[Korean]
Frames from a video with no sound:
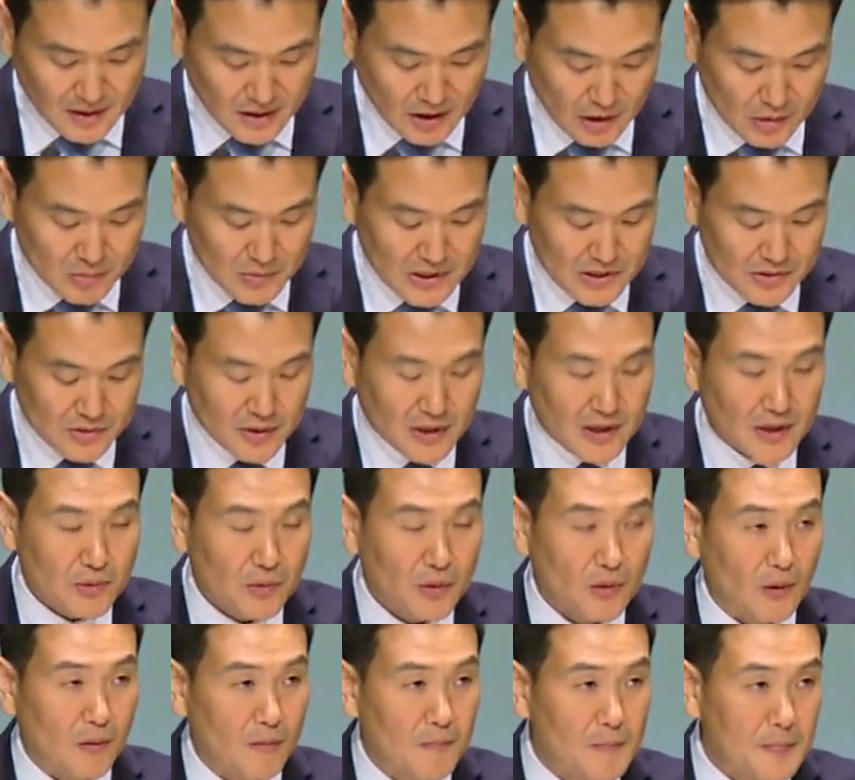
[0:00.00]
얼마
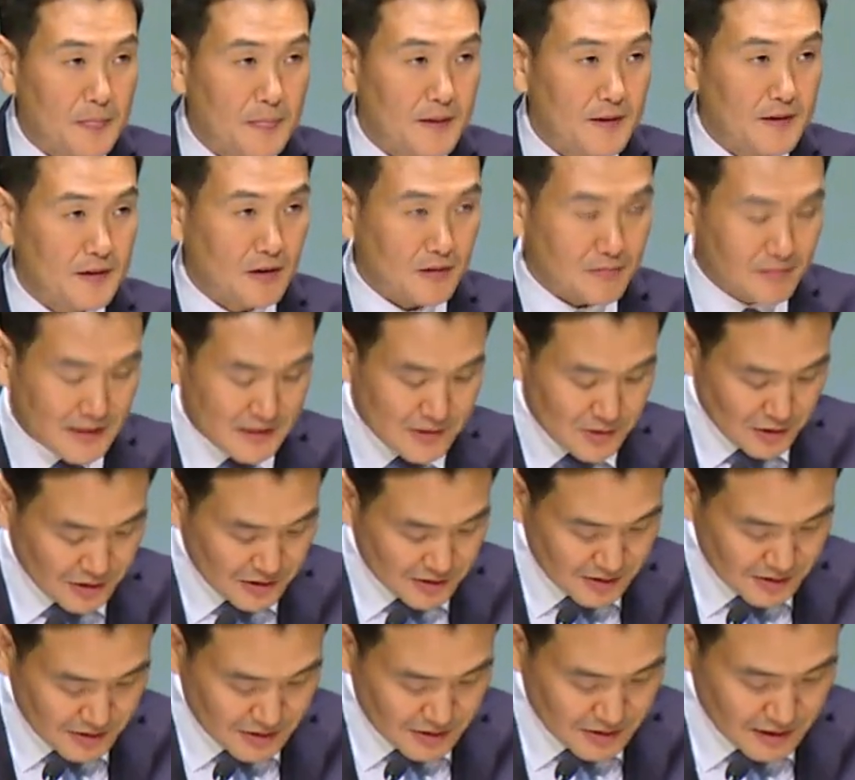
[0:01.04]
전에도
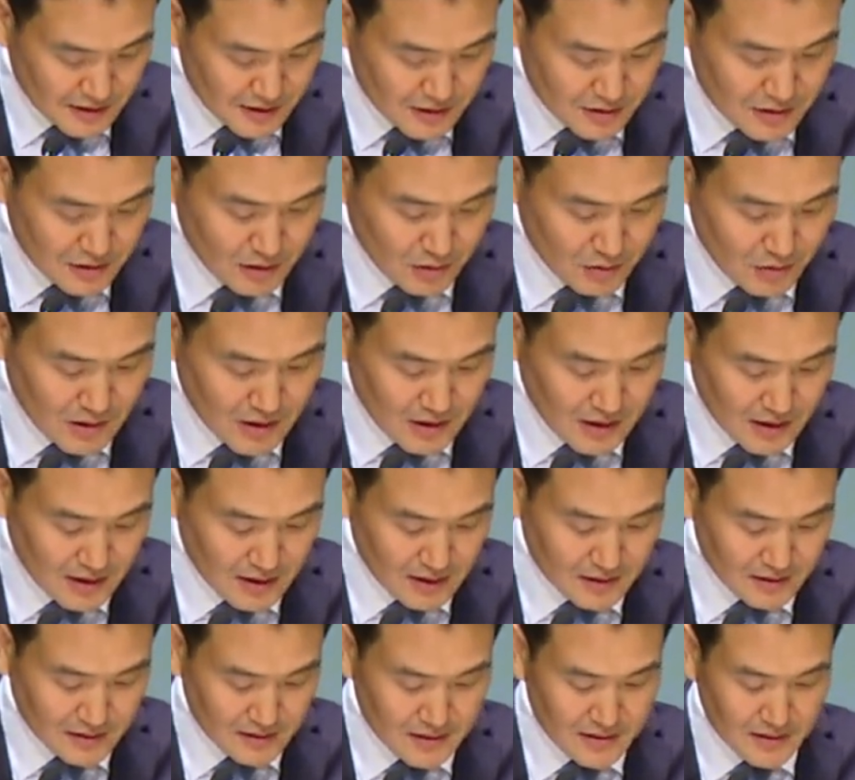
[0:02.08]
어벤져스라는
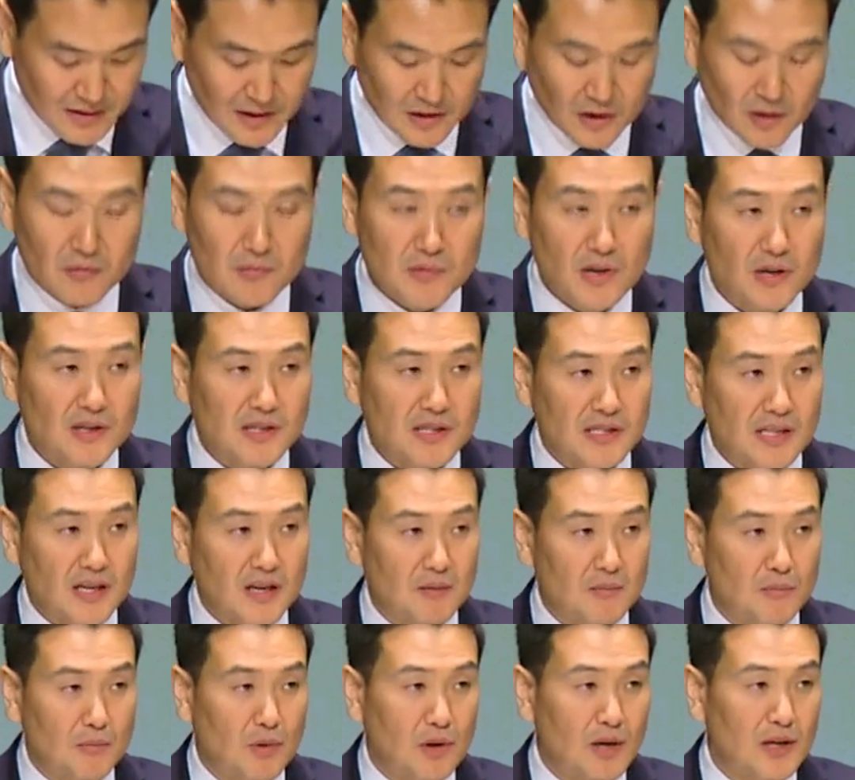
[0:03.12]
영화를 1억 명
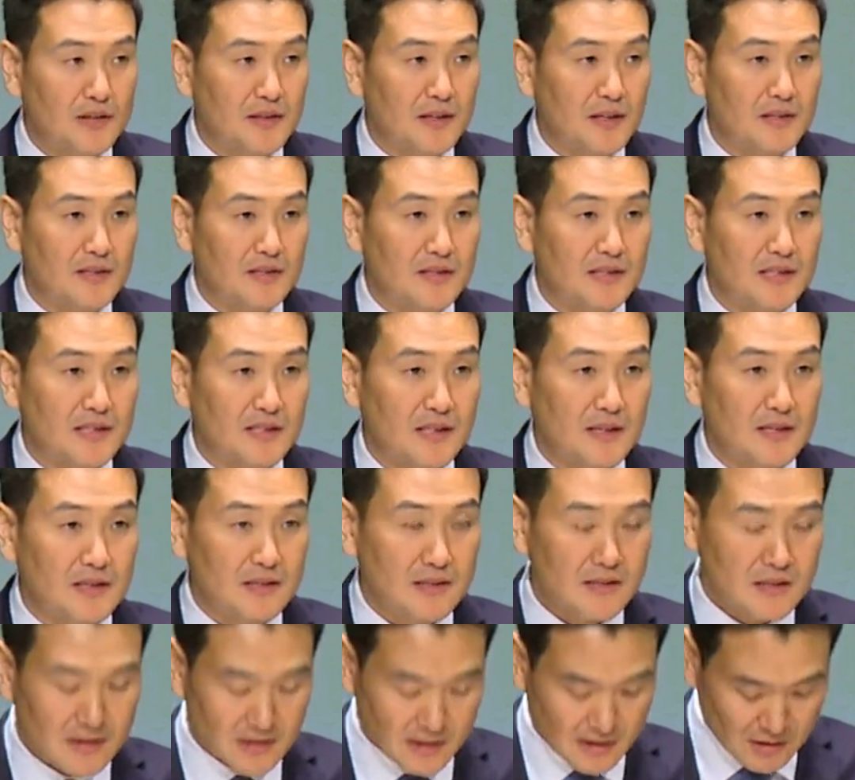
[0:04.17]
이상 보았다는
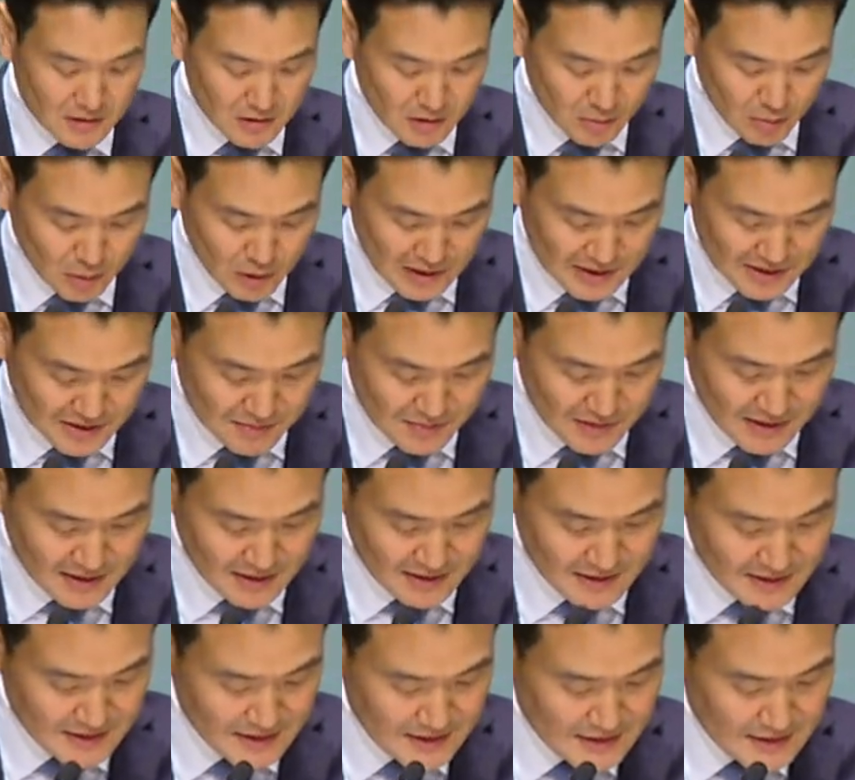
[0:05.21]
기사를 읽어 보았습니다.